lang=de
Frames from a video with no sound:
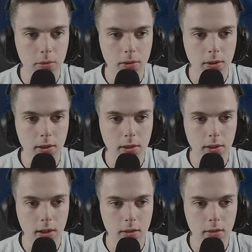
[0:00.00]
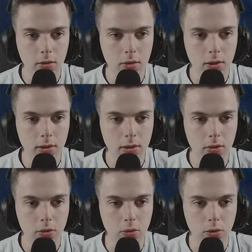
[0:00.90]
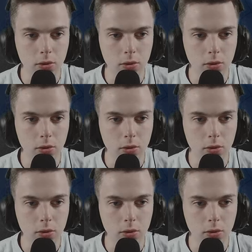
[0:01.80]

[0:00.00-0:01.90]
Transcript: ich kriege gerade noch nichts dazu.